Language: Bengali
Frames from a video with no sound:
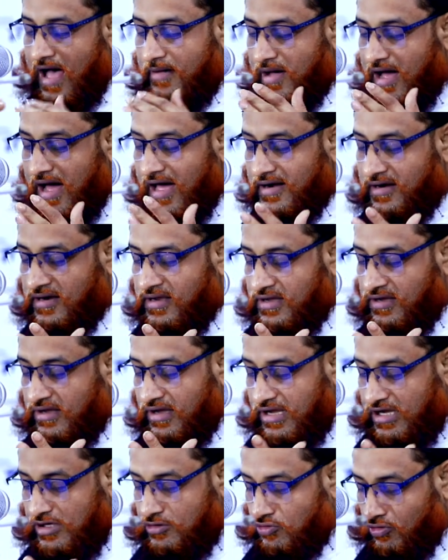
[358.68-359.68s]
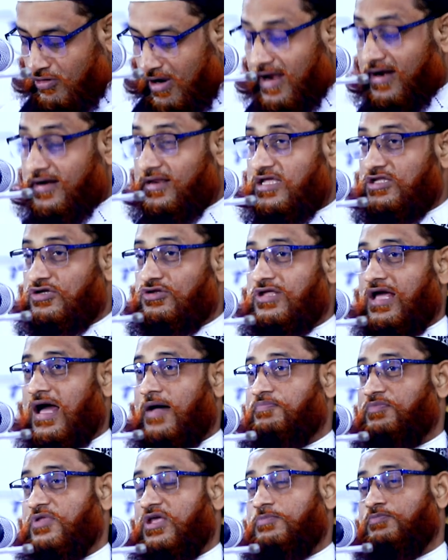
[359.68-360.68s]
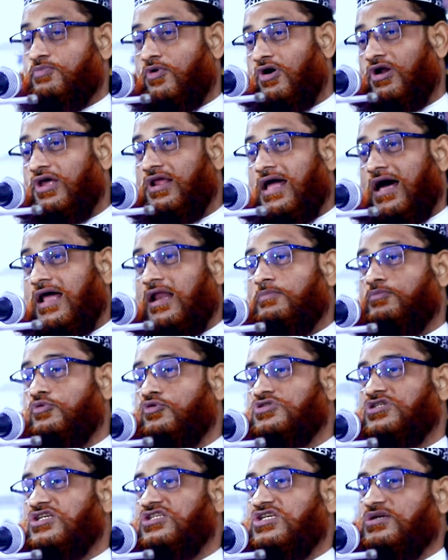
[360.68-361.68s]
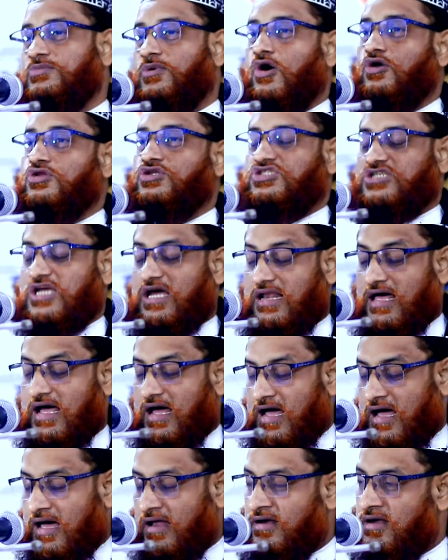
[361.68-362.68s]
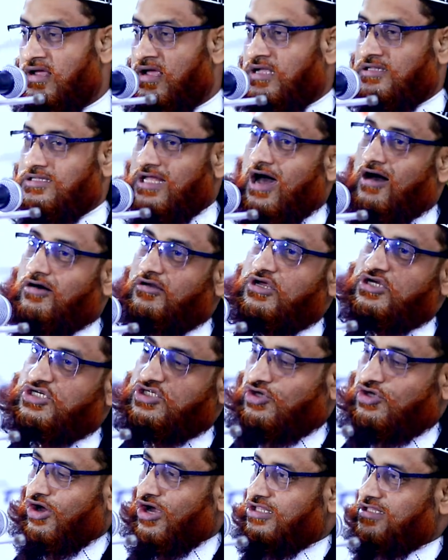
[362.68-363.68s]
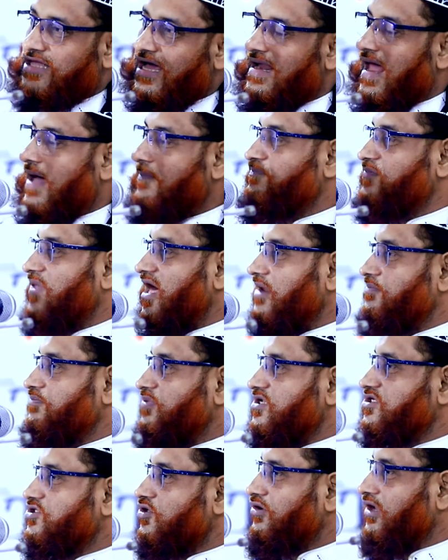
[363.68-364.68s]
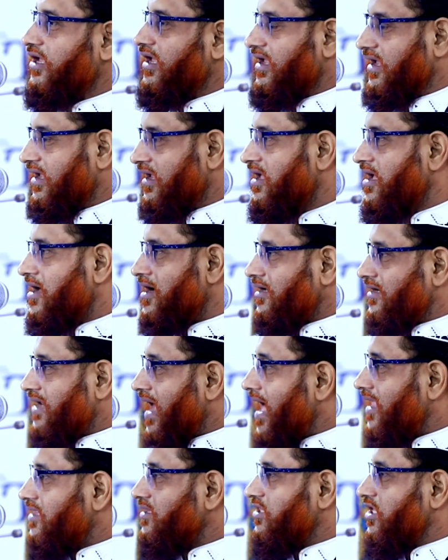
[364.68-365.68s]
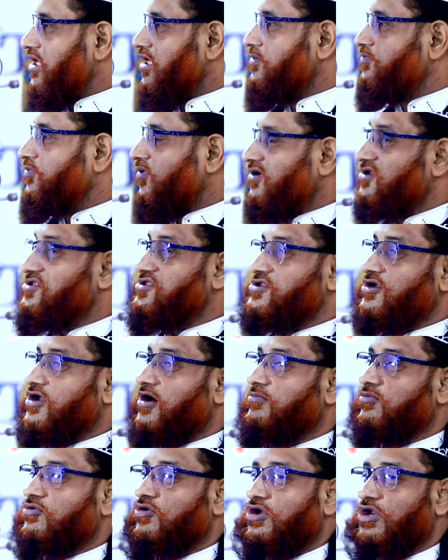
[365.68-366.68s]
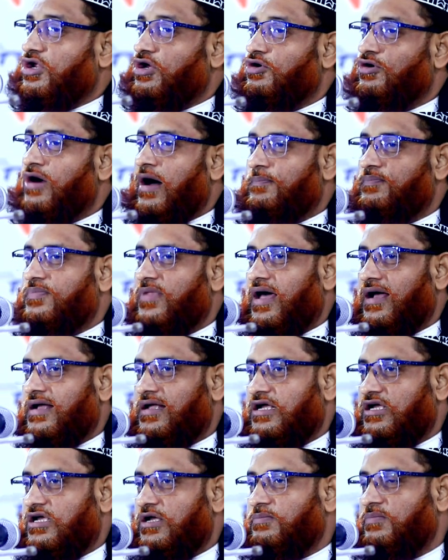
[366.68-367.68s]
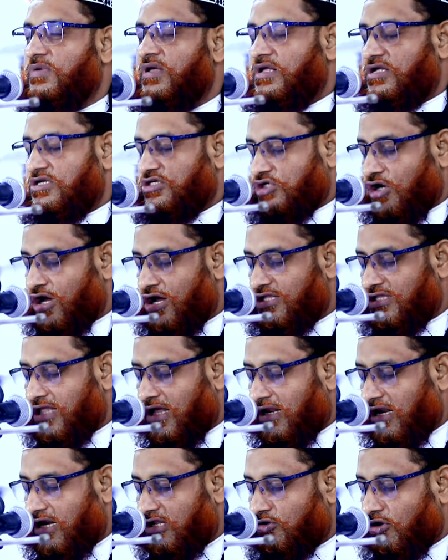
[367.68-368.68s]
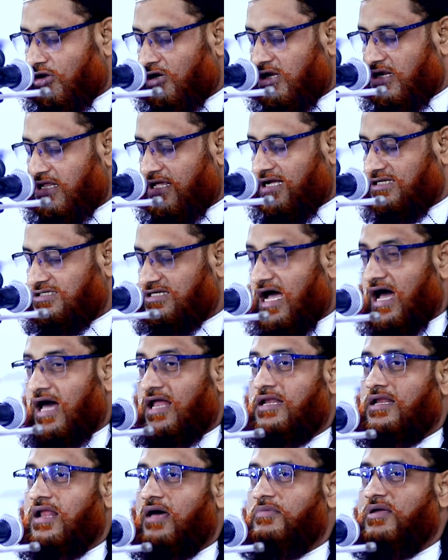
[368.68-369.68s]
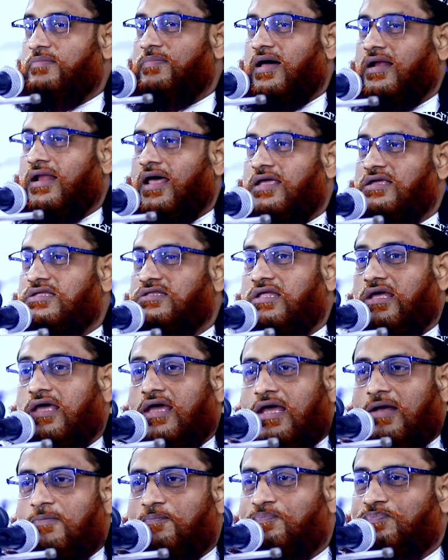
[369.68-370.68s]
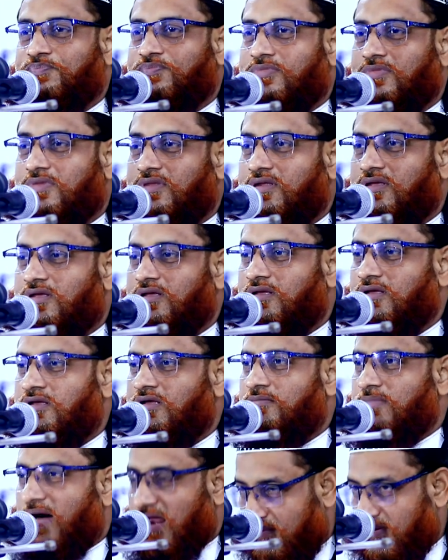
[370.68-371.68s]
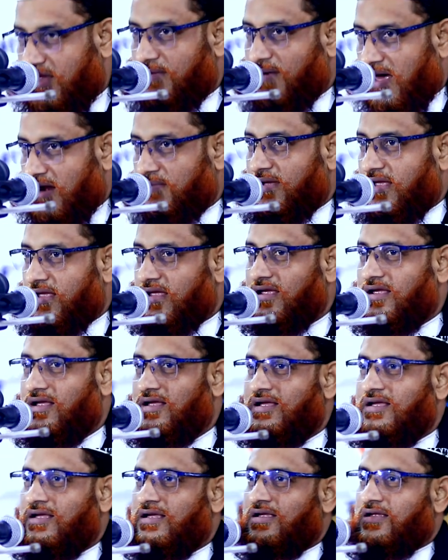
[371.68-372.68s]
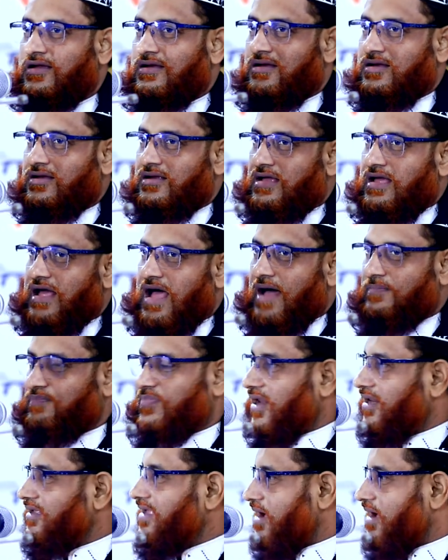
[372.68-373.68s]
আবার এই কোরআনকে যদি আপনি পড়েন আর বুঝে জীবন চালান তাহলে শয়তান আপনার পেছনে রাত দিন পরিশ্রম করেও আপনাকে শয়তানের দলে নিয়ে জাহান নামে বানাইতে পারবে পারবে আপনারা